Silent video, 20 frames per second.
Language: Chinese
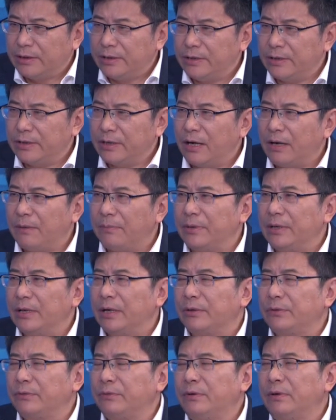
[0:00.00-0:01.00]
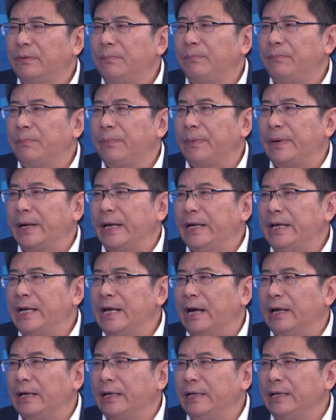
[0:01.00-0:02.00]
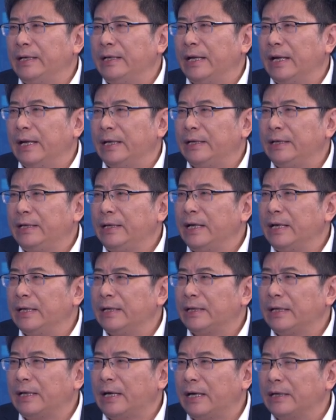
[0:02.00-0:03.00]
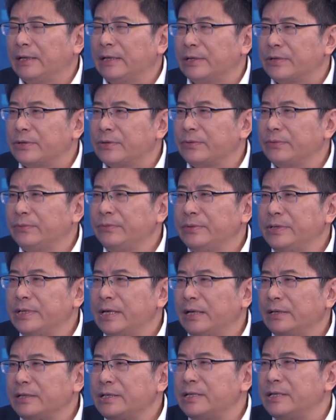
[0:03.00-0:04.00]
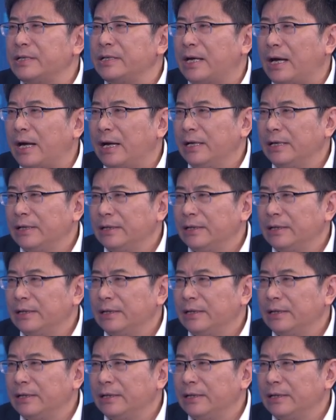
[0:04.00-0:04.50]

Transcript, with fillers: 要不要多培养一点殿堂的书香气啊？